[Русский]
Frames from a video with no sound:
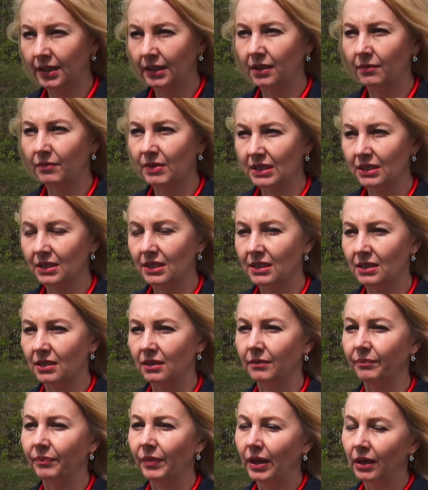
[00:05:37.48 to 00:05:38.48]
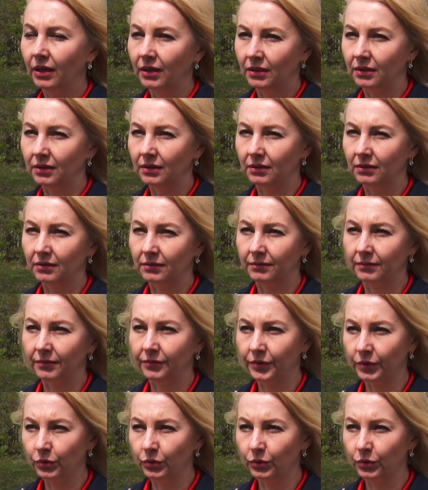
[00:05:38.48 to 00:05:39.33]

данной местности э,